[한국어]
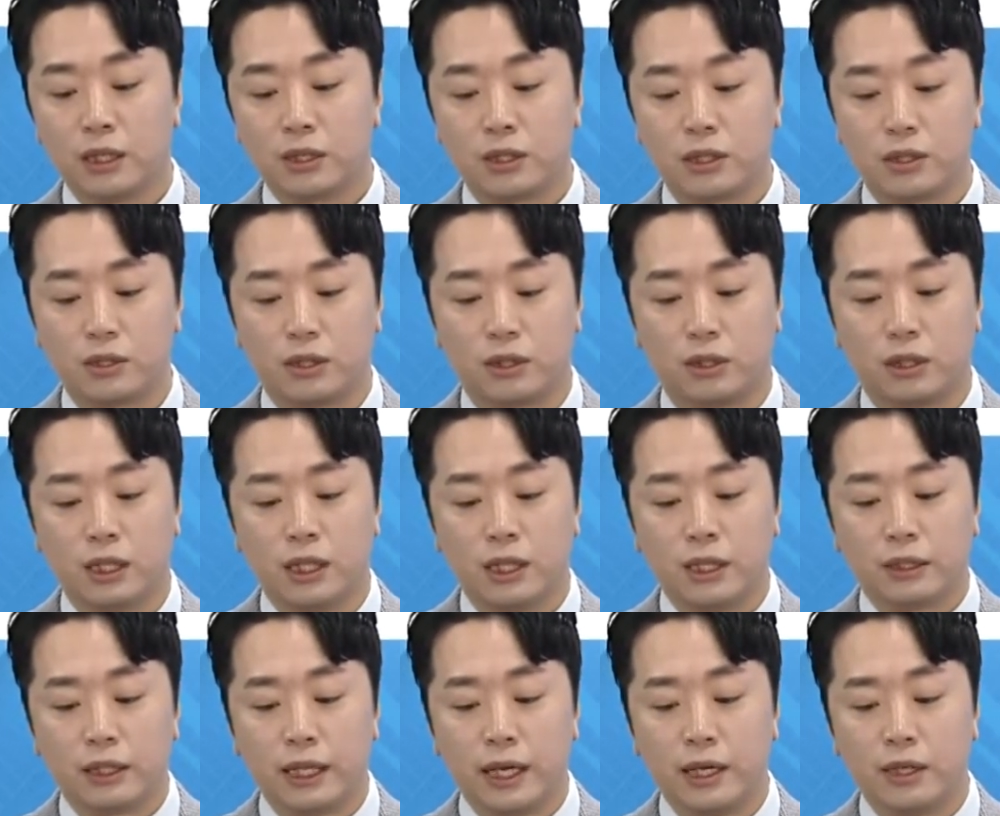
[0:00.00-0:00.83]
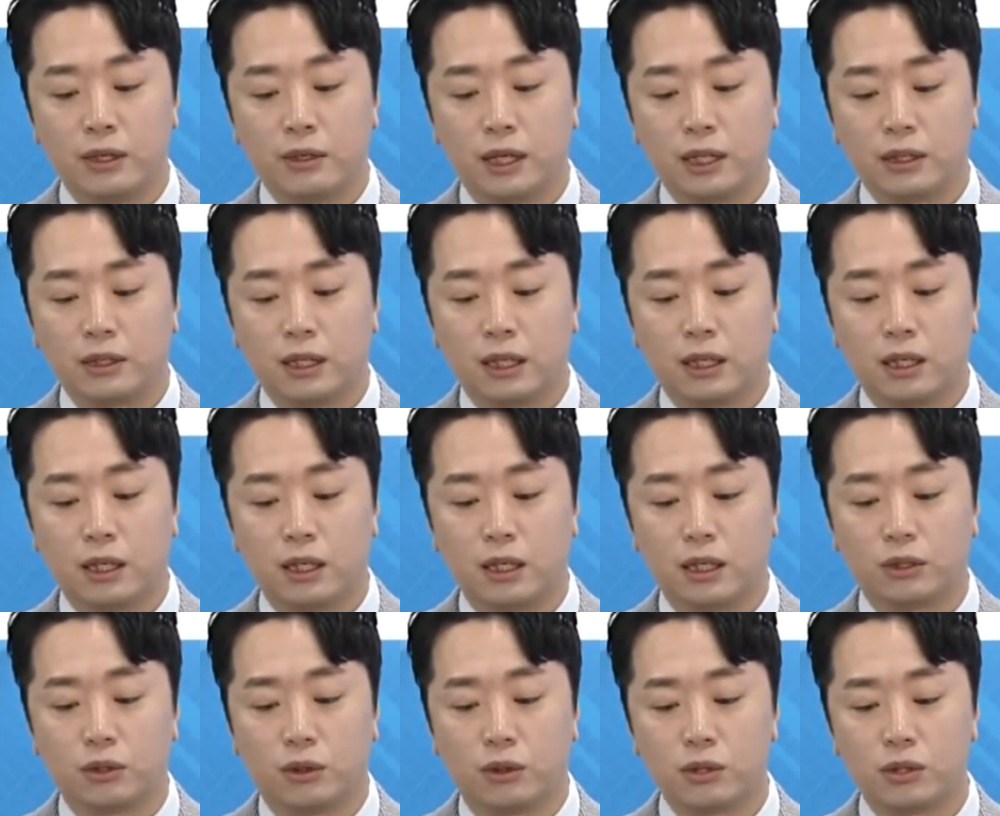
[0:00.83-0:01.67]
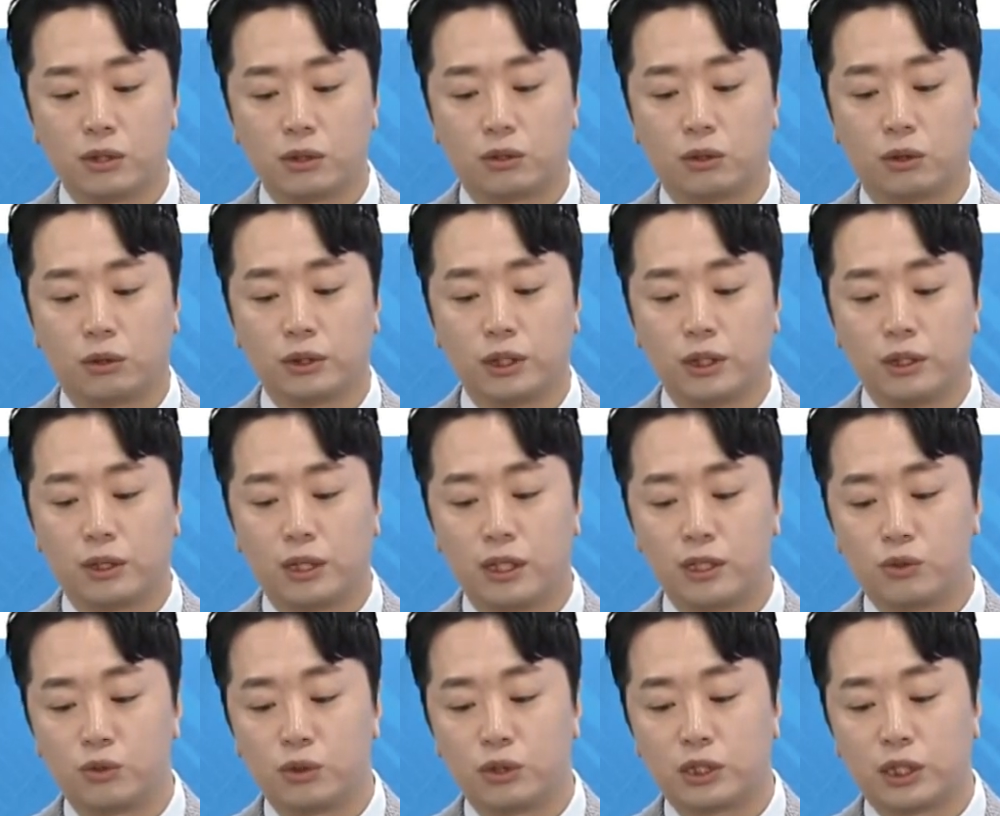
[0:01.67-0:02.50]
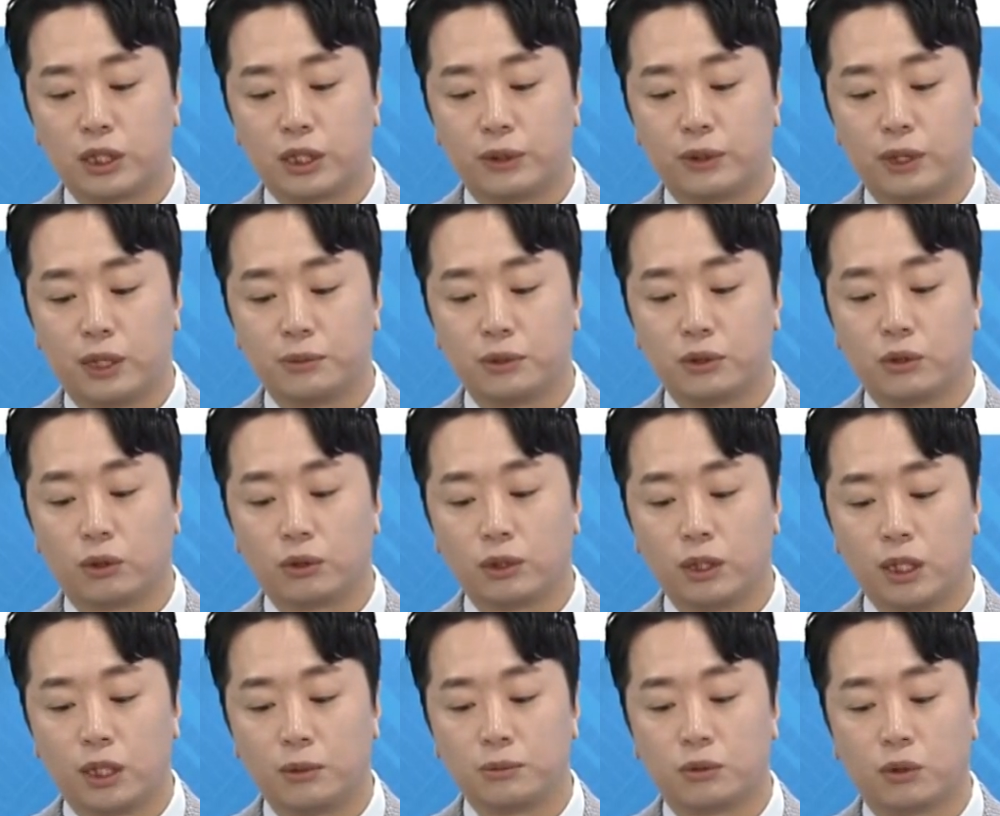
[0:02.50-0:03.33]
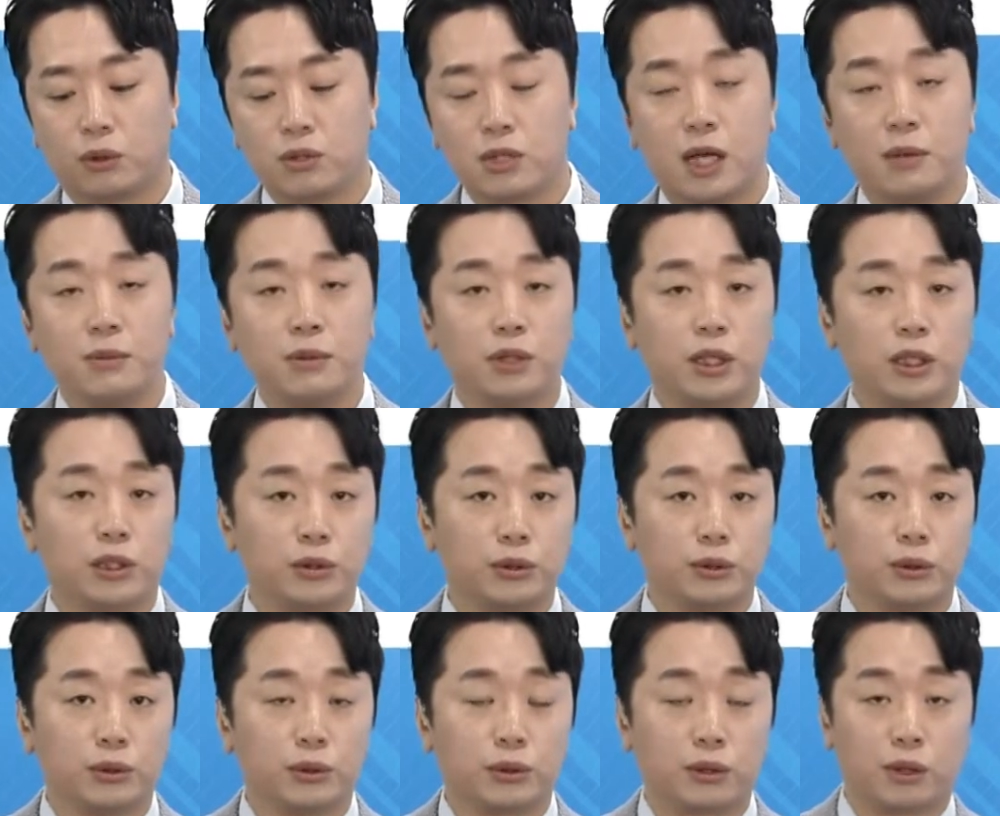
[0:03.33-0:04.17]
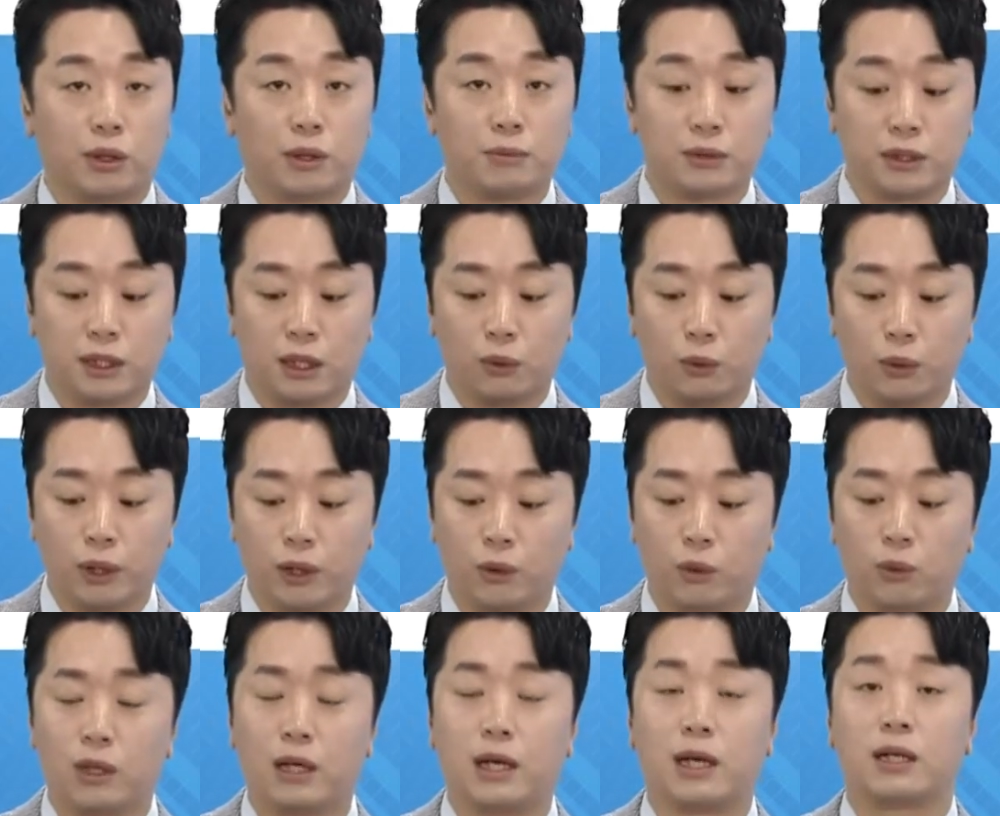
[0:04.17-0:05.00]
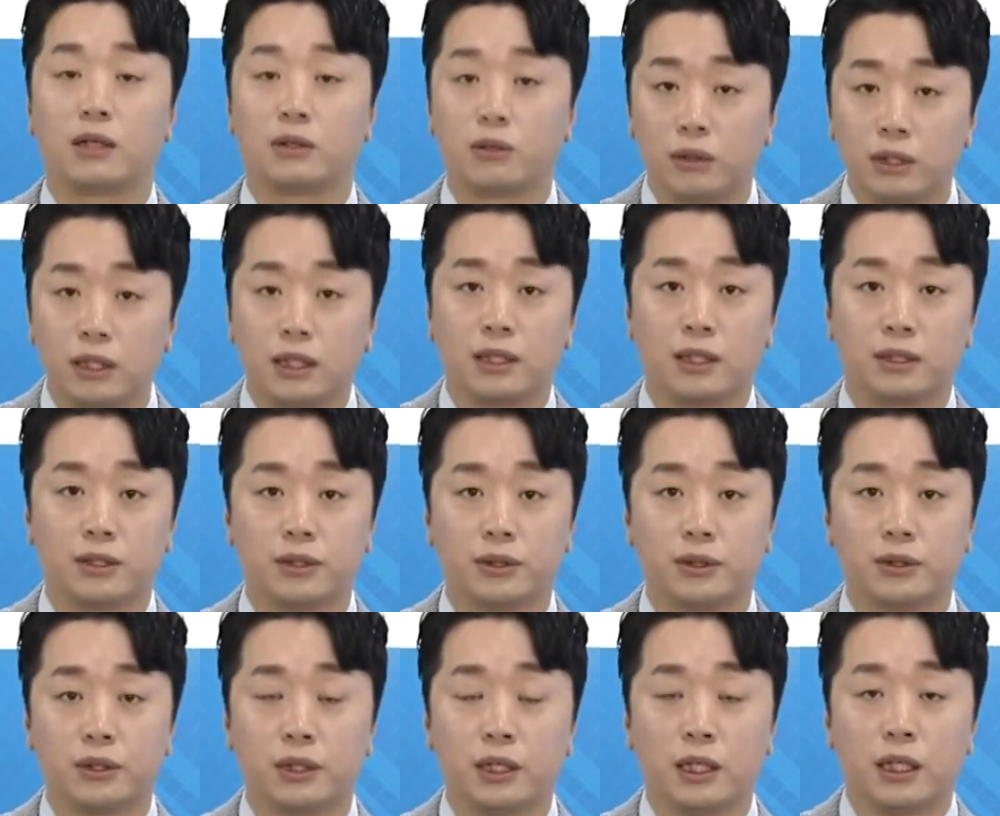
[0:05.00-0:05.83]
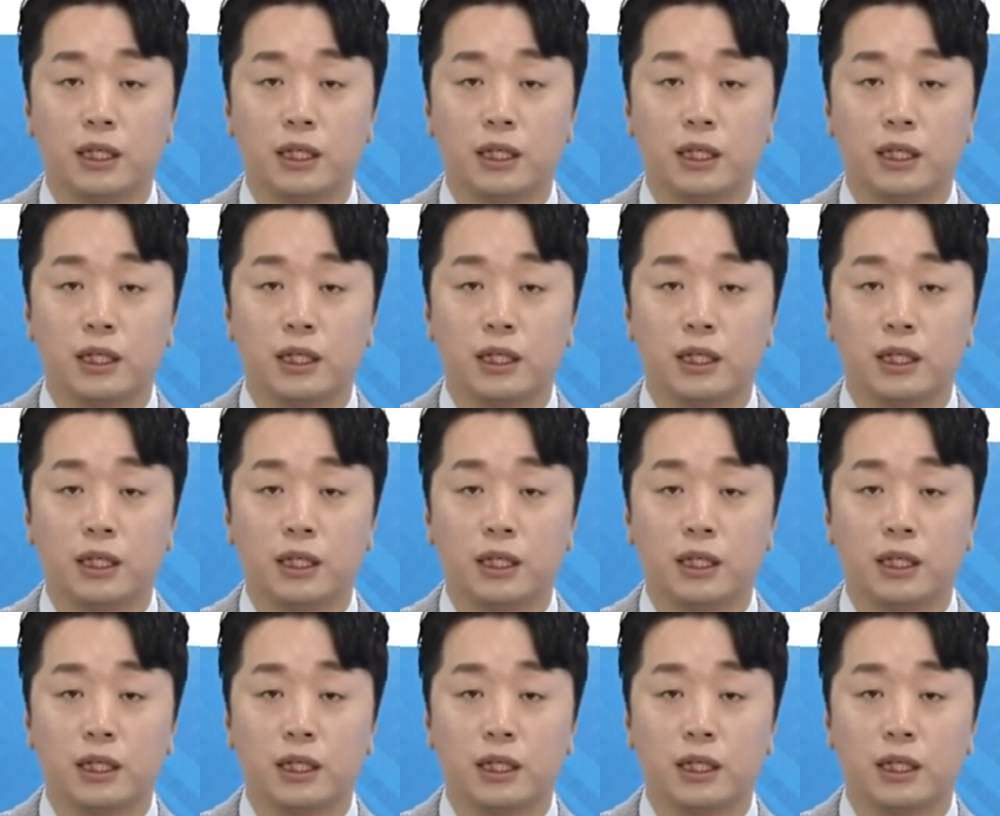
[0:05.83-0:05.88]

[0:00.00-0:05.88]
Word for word: 그래서 내려갔다가 여기서 더 내려갈 수 있잖아요 하면 더 내려가면 더 사면 되지요 라고 합니다. 왜? 올라갈 거니까요.